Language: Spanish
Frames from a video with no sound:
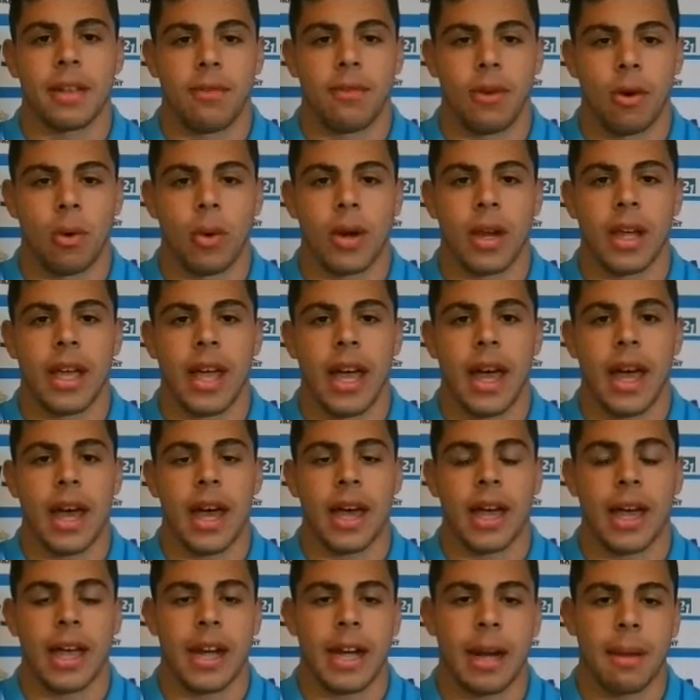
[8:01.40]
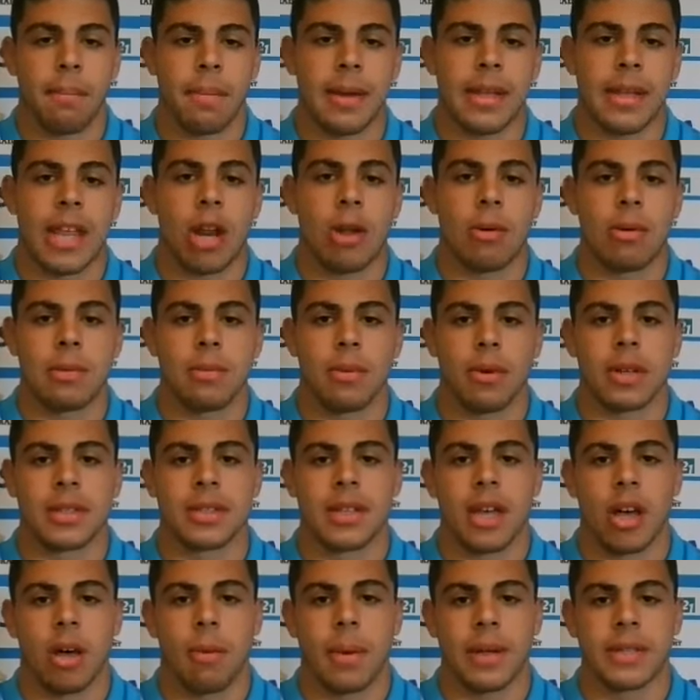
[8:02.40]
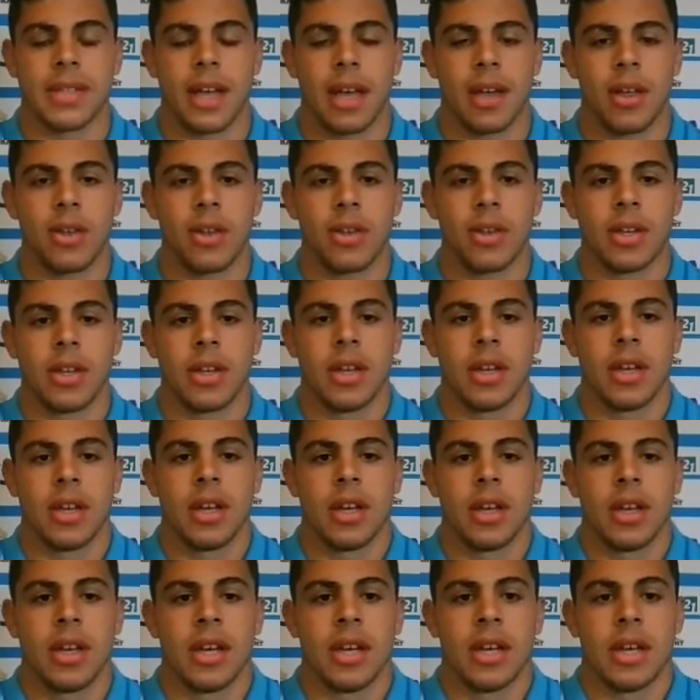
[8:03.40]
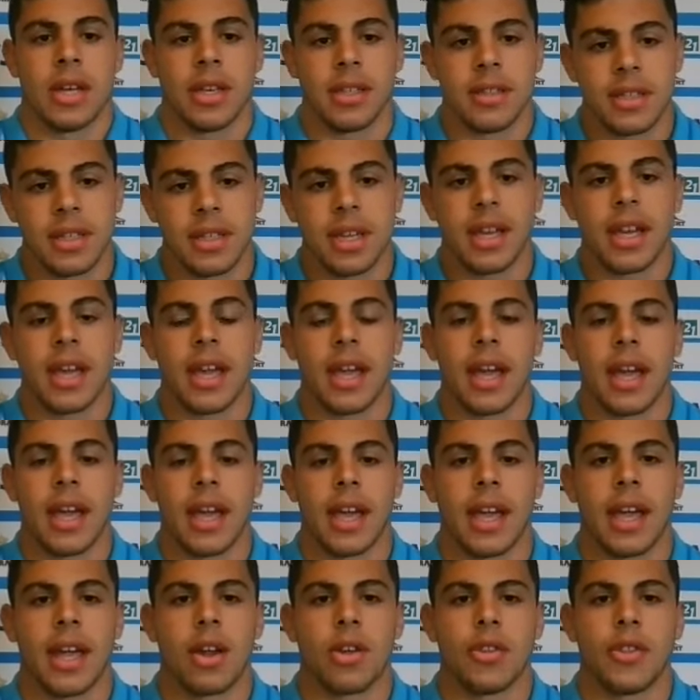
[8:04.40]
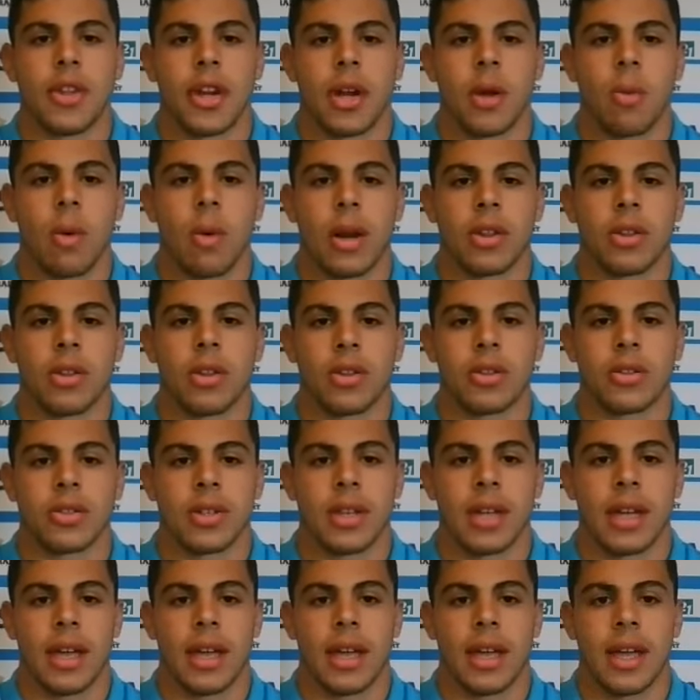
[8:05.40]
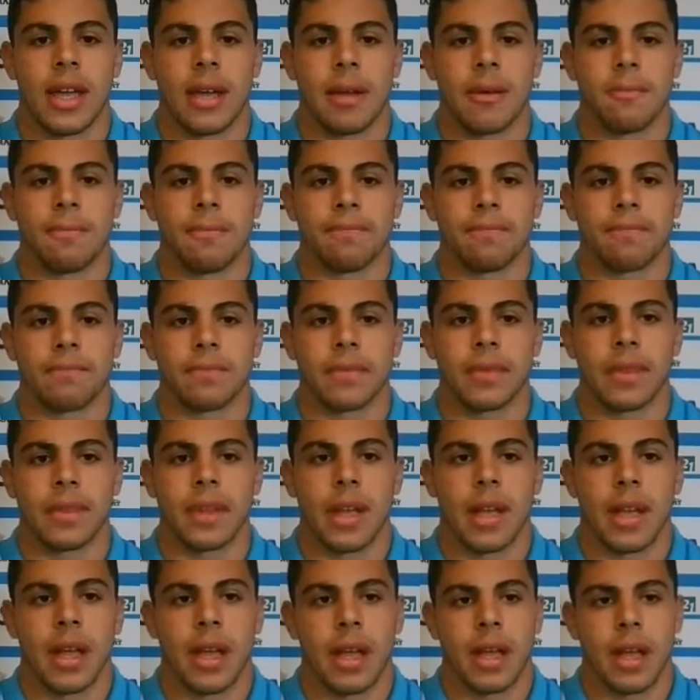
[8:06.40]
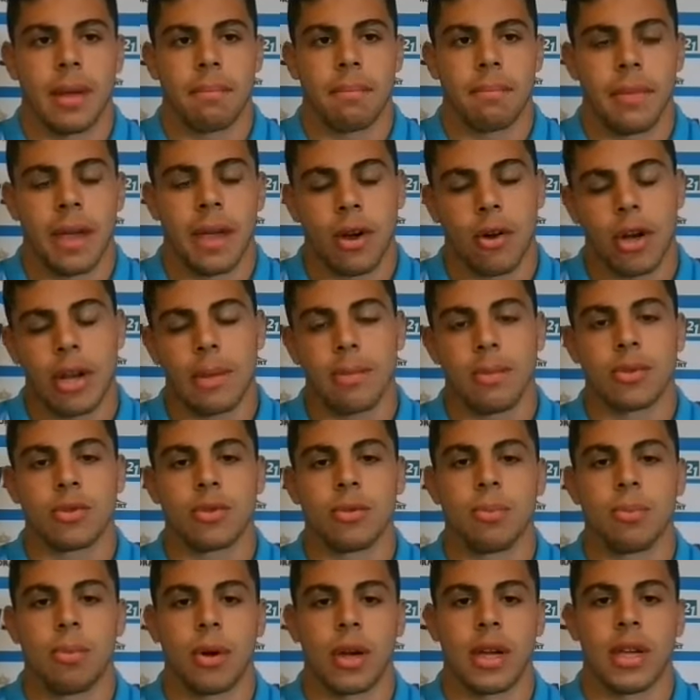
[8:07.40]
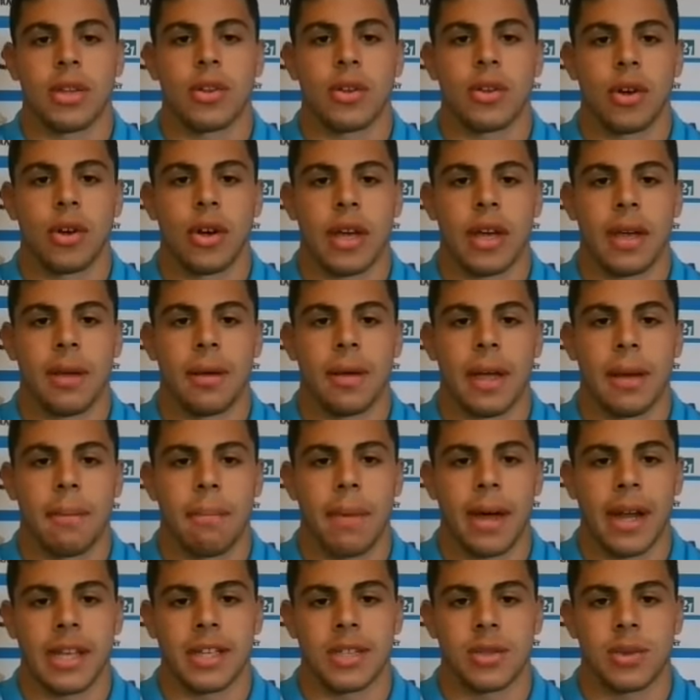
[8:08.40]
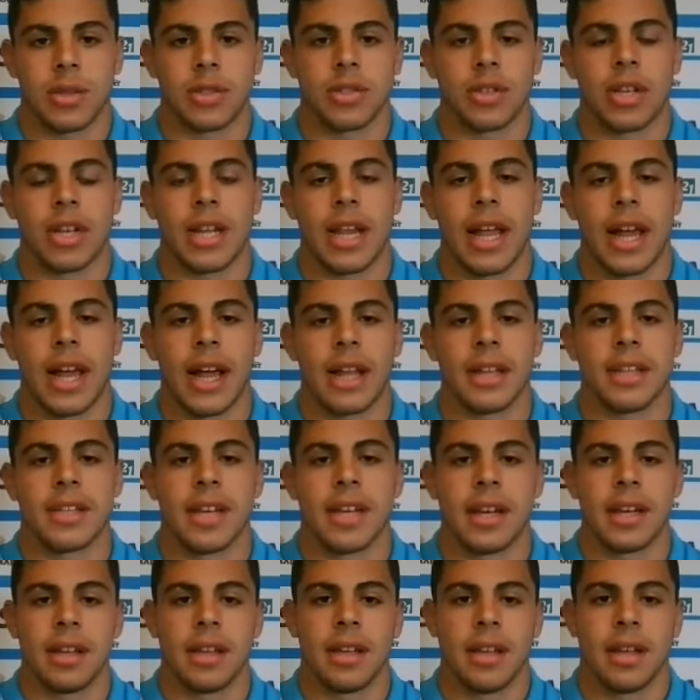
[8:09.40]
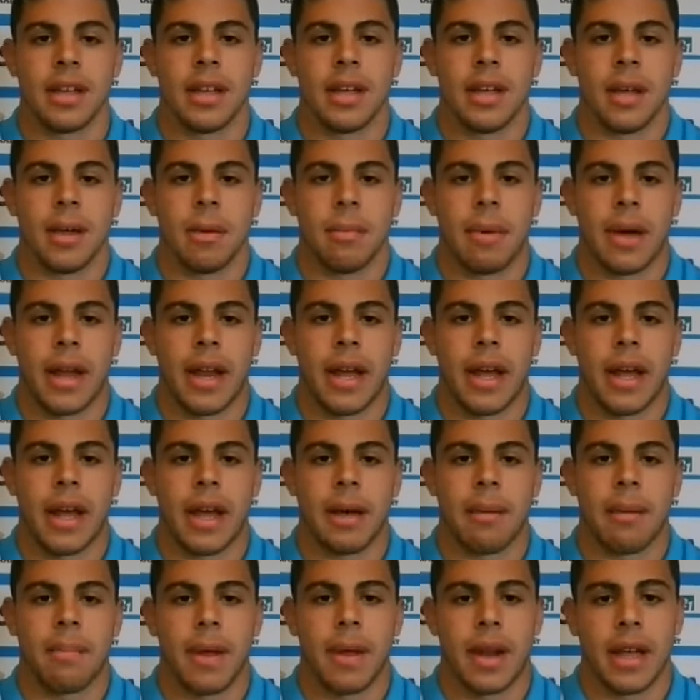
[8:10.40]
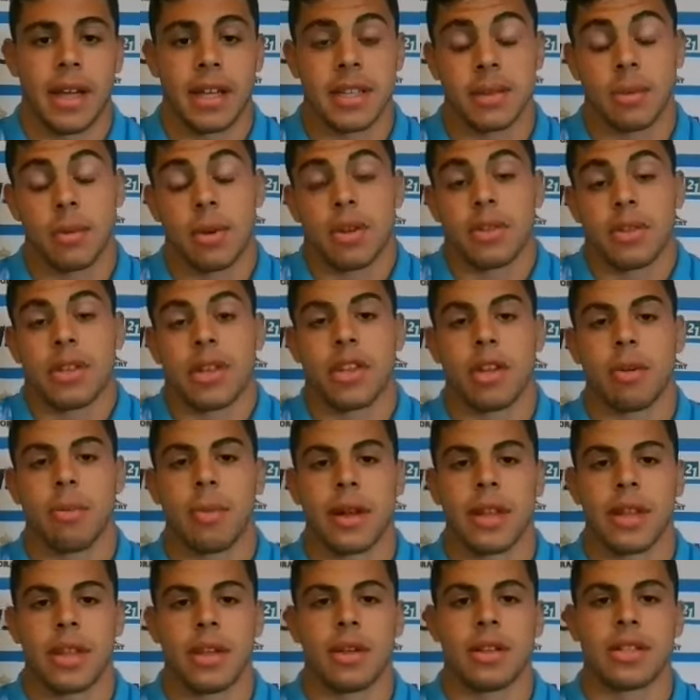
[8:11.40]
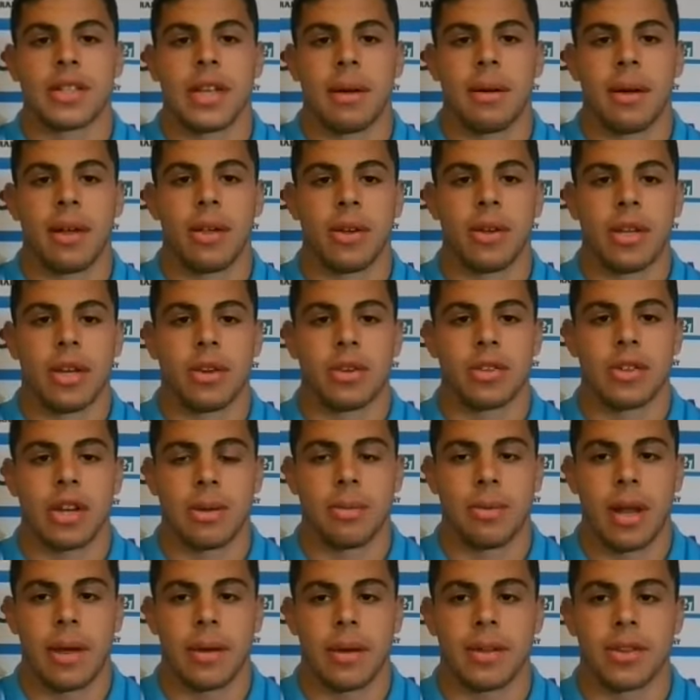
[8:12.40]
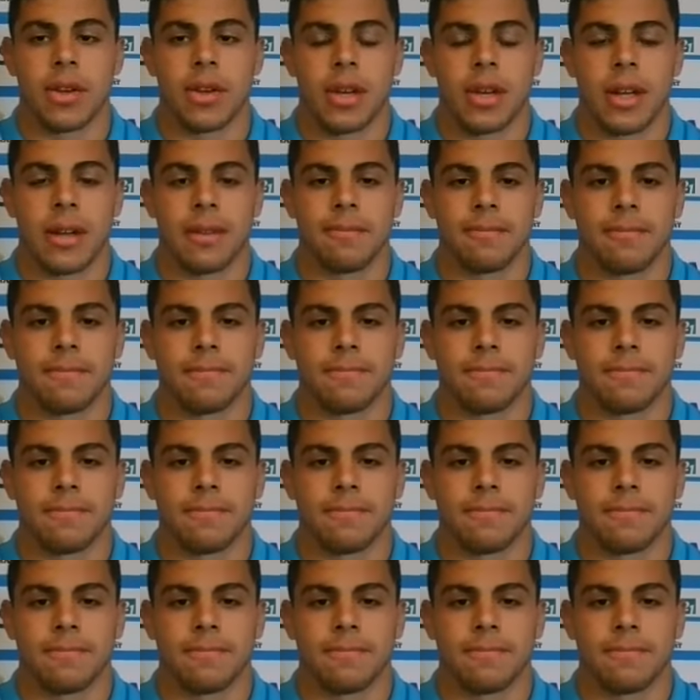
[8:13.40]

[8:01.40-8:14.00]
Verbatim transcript: de forward que, que repita lo mismo que el sábado pasado y sí que, los tres cuartos eh, mejoremos un poquito en, varias situaciones de la cancha para, para, que bueno, sea otro partido el sábado y nos llevemos la victoria.